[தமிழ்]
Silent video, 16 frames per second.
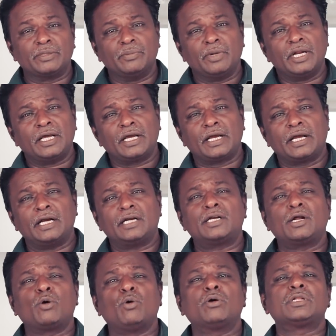மேலே கெட்ட
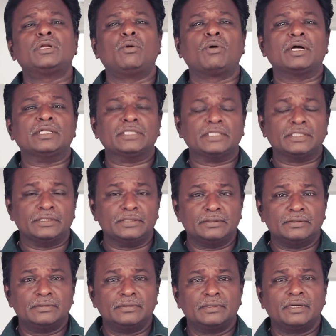கோபத்தில்
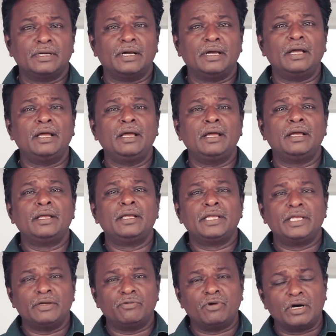உட்காந்துருக்குது
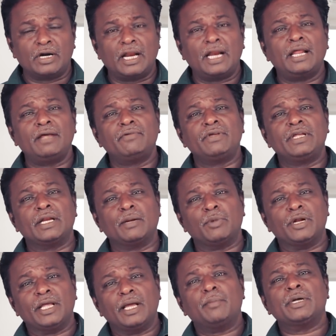இவ்வளோ நாளாக இவங்க நம்மளை
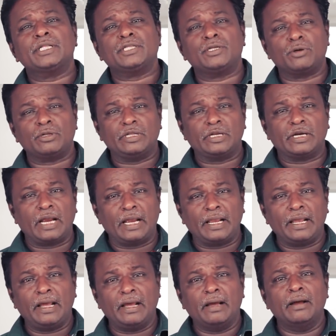ஏமாற்றிக்க வந்திருக்காங்க
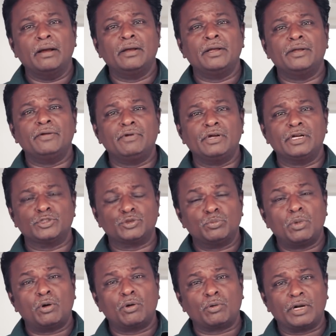இவங்கள சும்மா
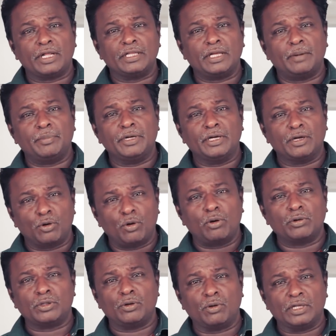விடக்கூடாது அப்படின்ற
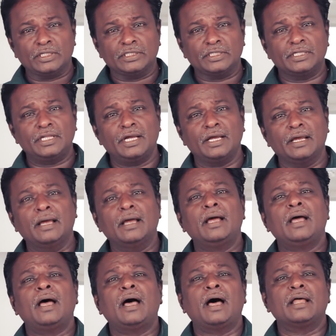கோபத்தில் உட்காந்துருக்குது
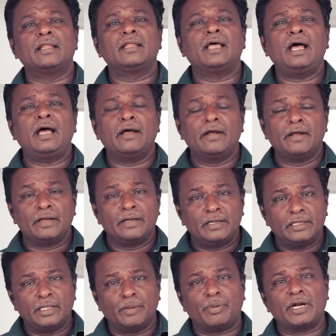அதுதான்
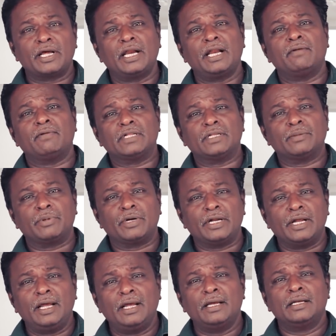இந்த படங்கள்லாம் வந்த பிறகு
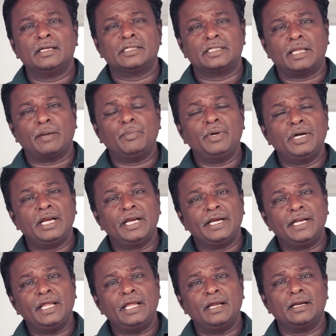தமிழ்ல
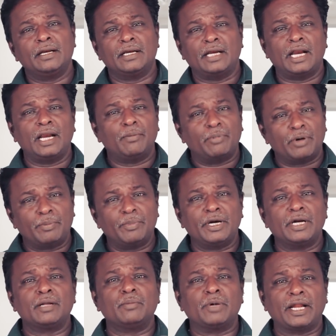இனி நல்ல படமே
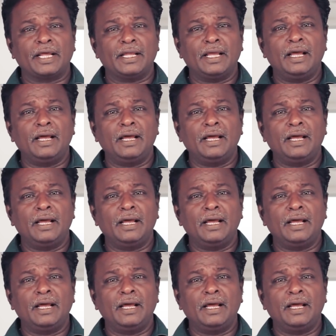எடுக்க மாட்டாங்க